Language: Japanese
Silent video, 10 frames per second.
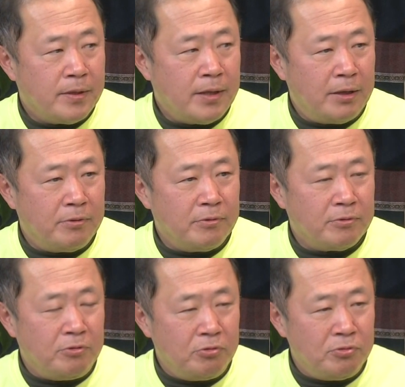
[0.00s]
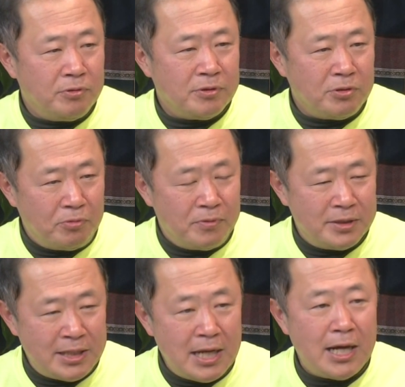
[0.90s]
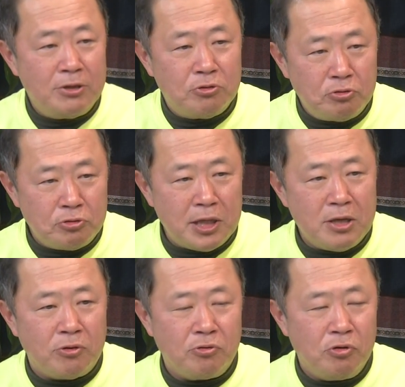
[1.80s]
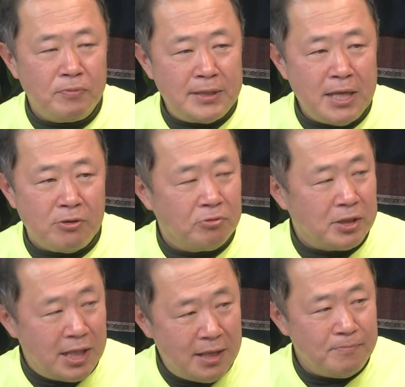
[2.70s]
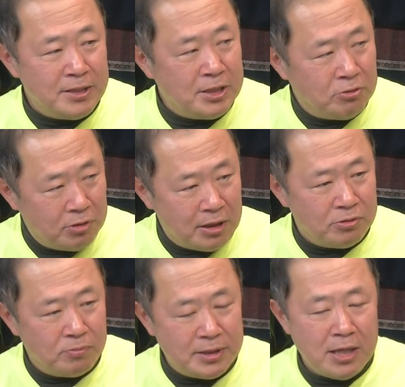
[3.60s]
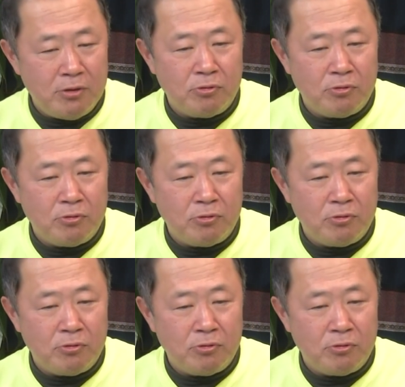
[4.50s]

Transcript: 前回の総統選挙の予備選挙の時ね、民進党なんで予備選挙